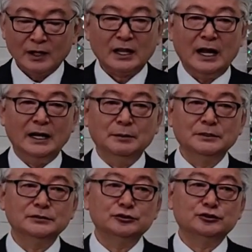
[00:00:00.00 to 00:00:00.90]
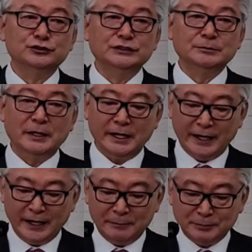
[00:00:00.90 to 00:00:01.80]
갈렙은 주님의
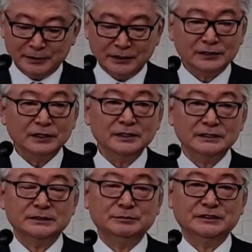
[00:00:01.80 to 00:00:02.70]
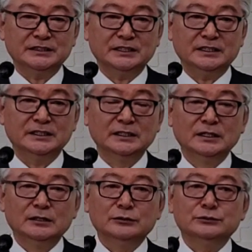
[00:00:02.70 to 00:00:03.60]
해피였던 것입니다.
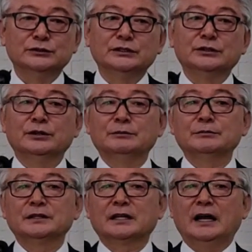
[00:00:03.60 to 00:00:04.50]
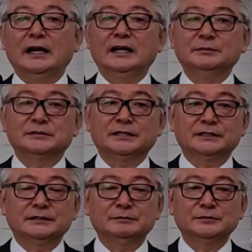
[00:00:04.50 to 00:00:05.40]
우리도
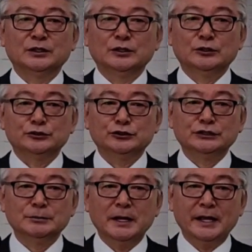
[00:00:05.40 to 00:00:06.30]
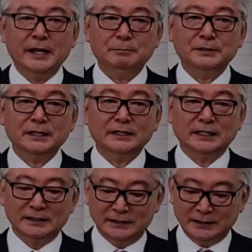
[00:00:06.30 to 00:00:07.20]
갈렙처럼 주님의 해피가
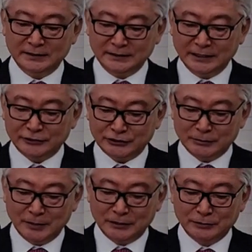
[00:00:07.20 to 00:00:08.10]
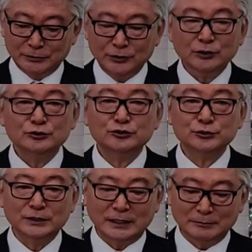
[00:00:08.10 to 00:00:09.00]
되기를 예수님의 이름으로
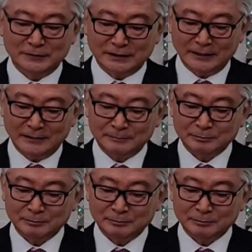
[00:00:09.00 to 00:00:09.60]
축원합니다.